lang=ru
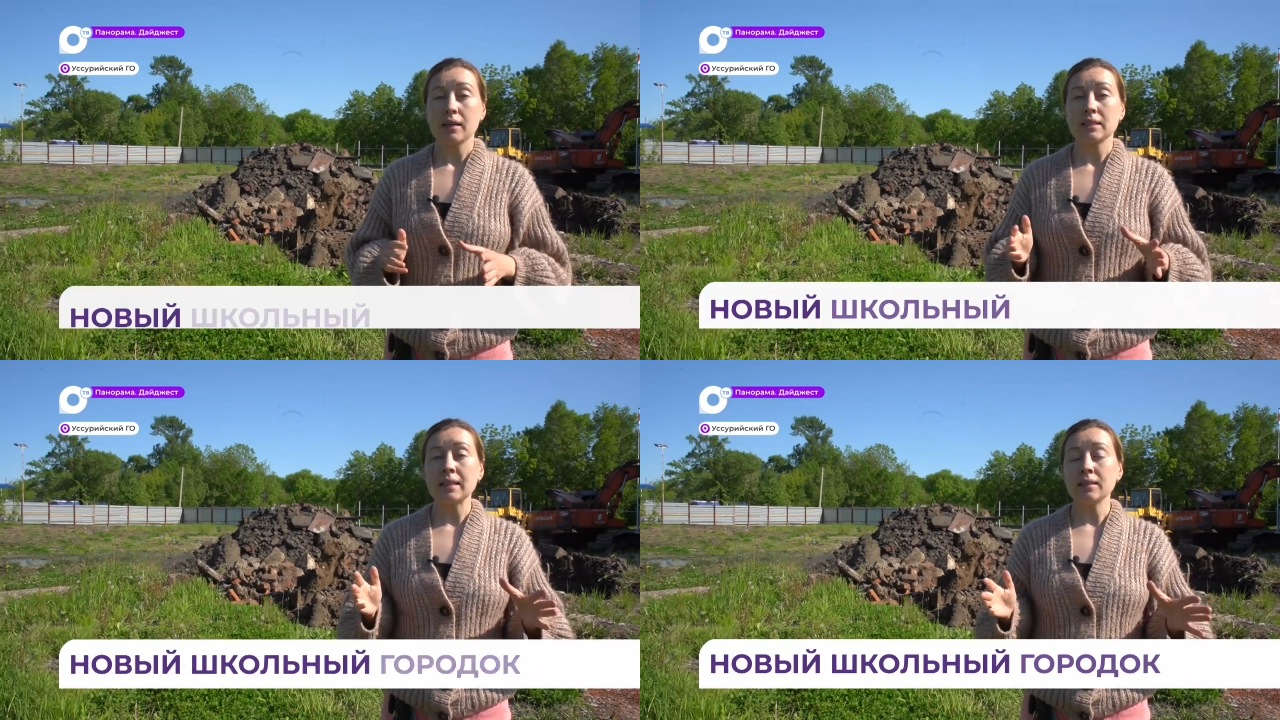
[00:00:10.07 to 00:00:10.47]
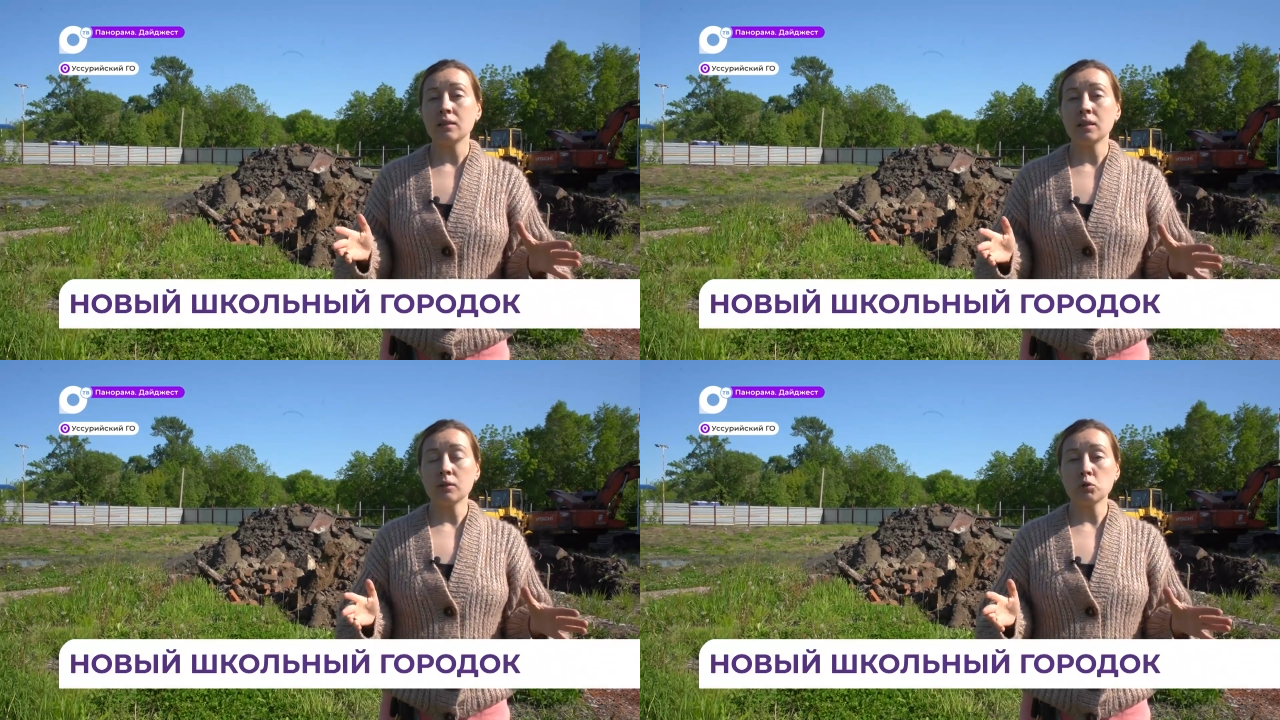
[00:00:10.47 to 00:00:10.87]
Кстати,
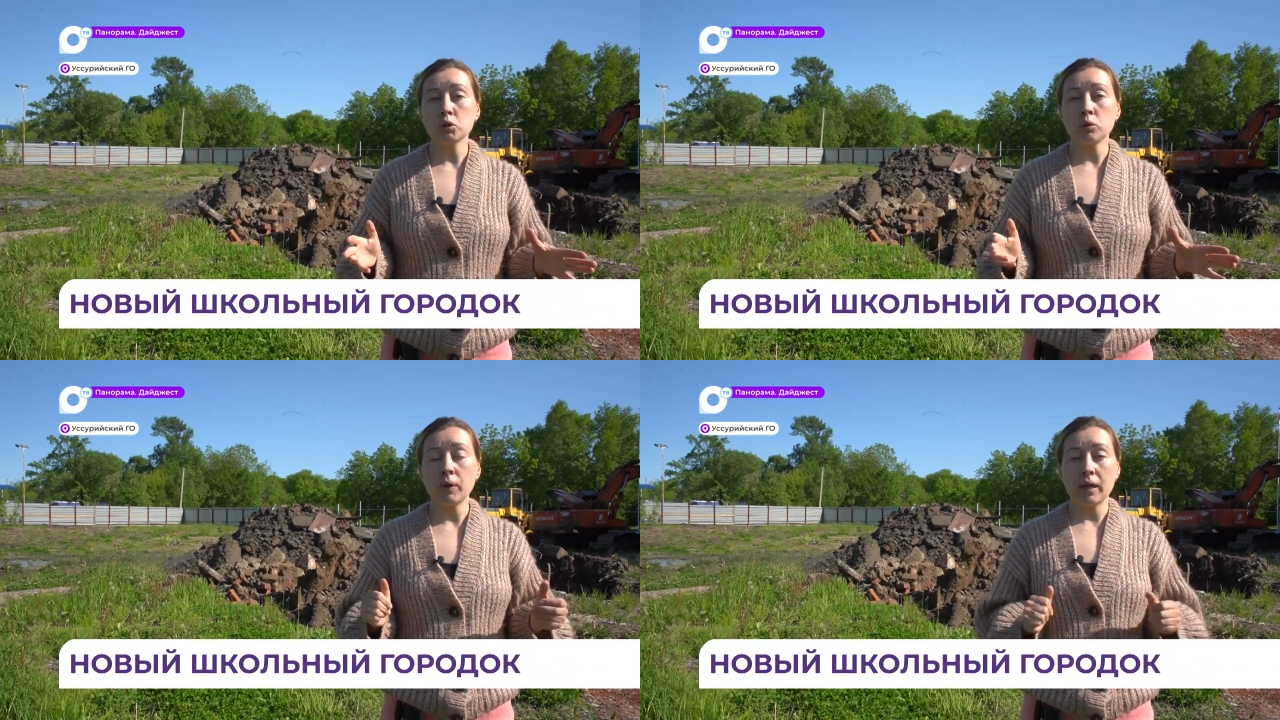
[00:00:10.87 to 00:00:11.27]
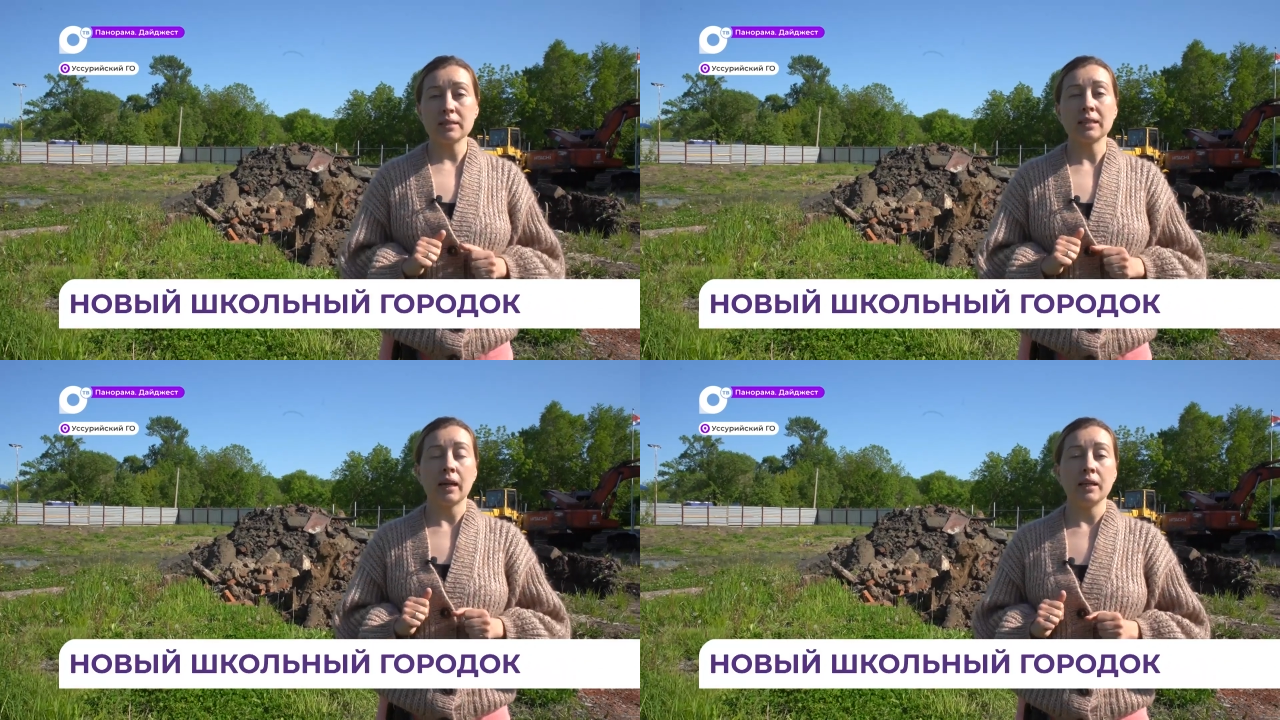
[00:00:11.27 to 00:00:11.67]
для того, чтобы
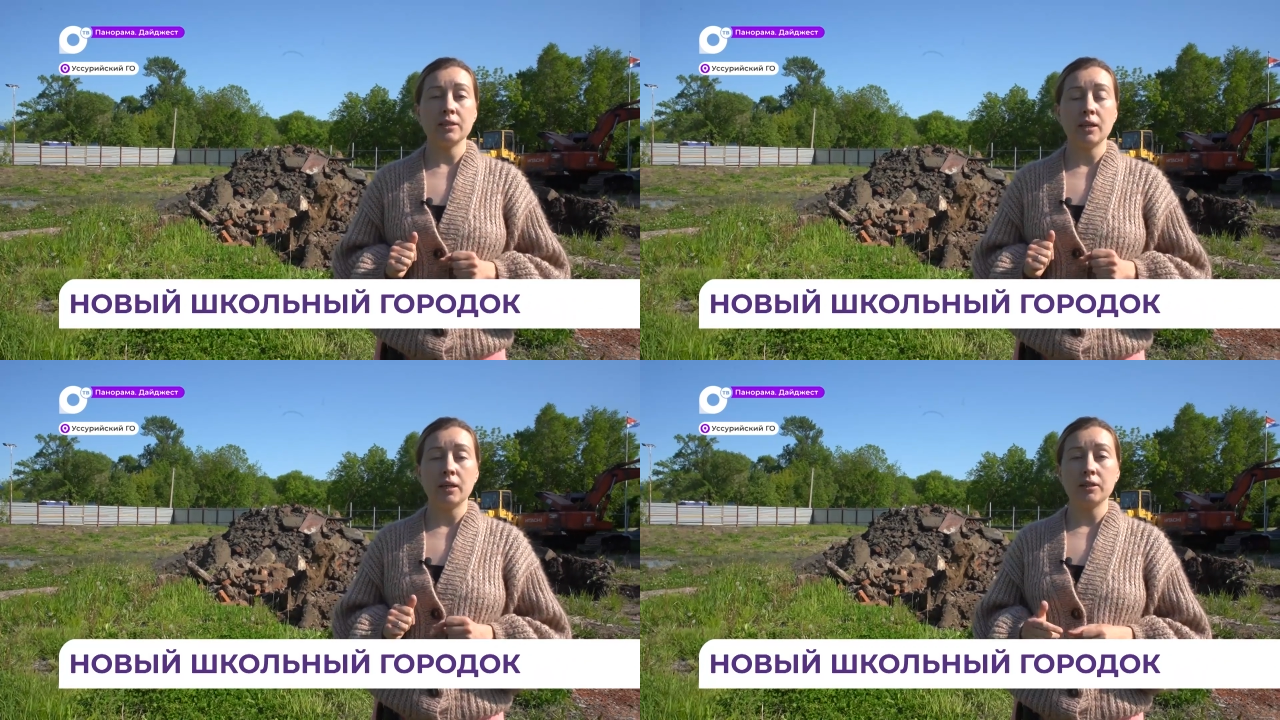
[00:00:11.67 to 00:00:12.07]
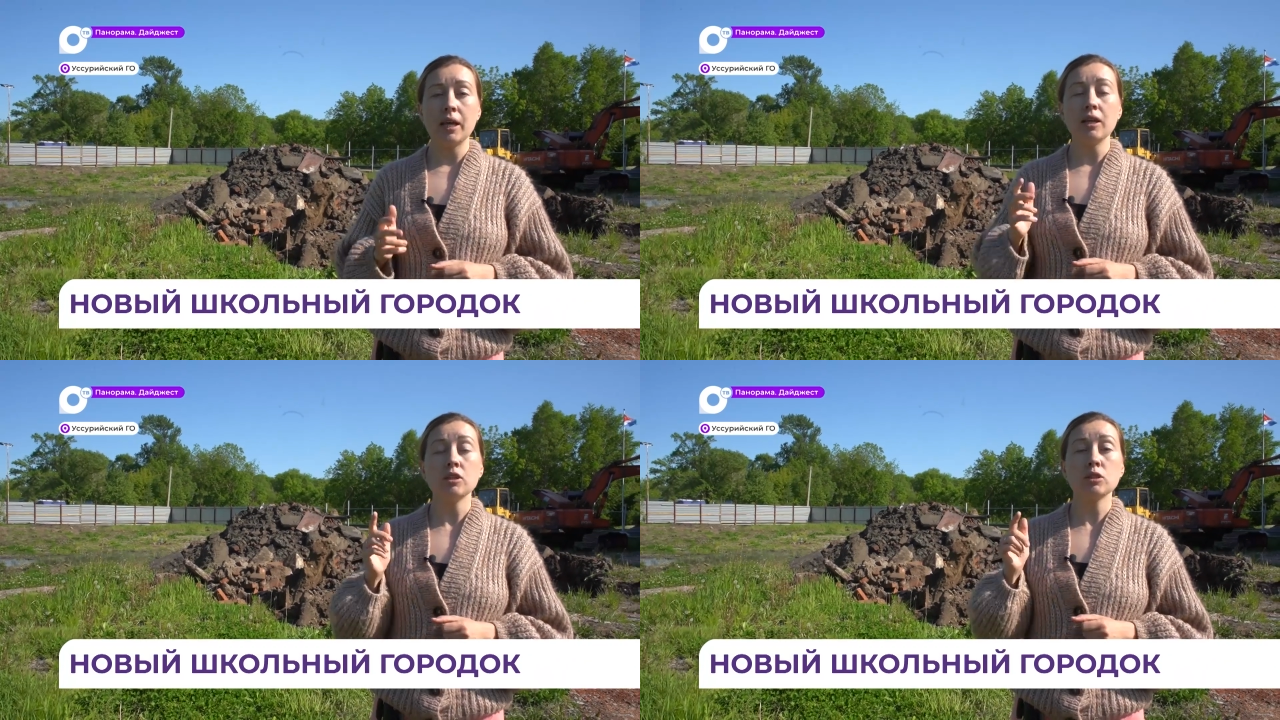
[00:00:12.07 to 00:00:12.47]
строители
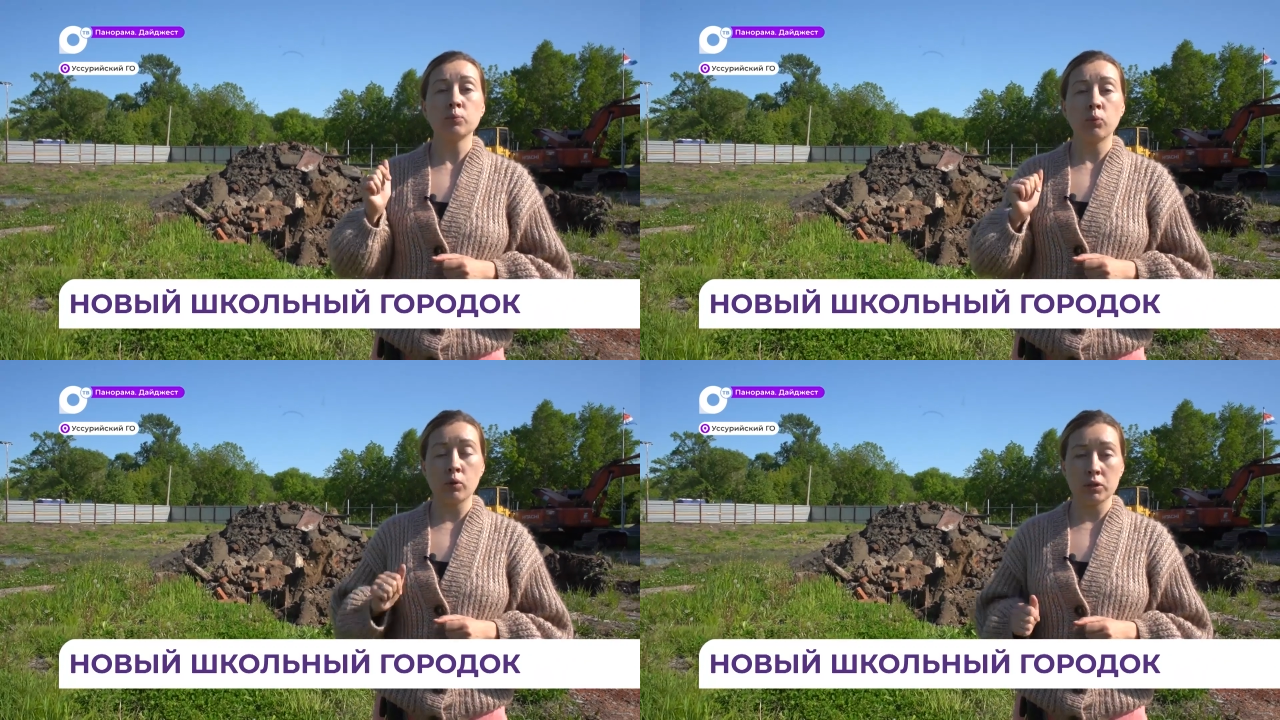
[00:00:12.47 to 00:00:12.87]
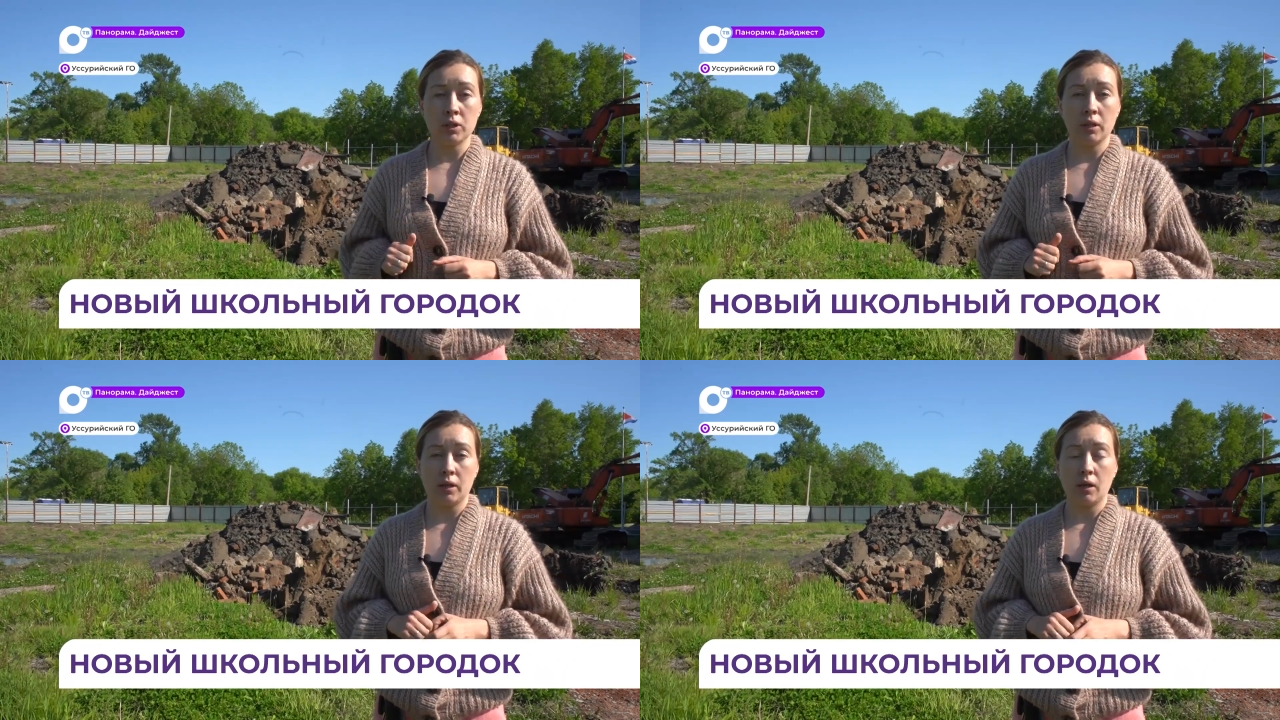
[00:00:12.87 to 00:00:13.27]
не
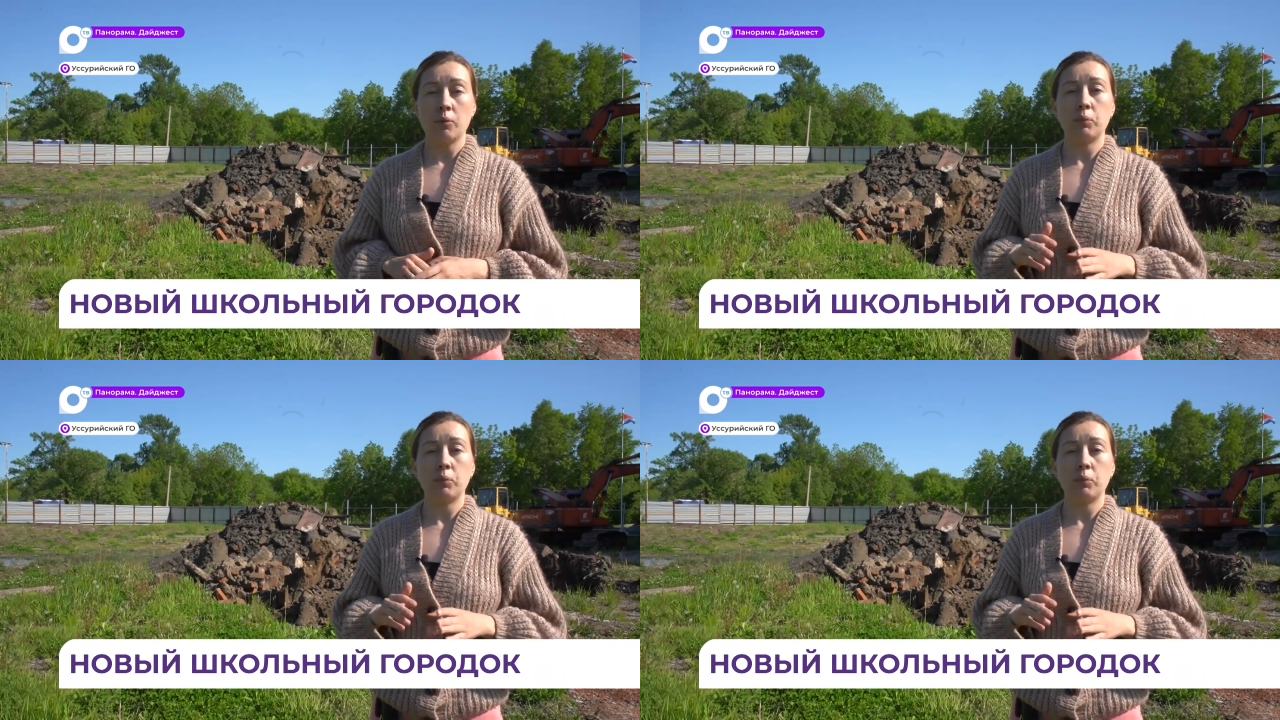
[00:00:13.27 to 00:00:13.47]
испортили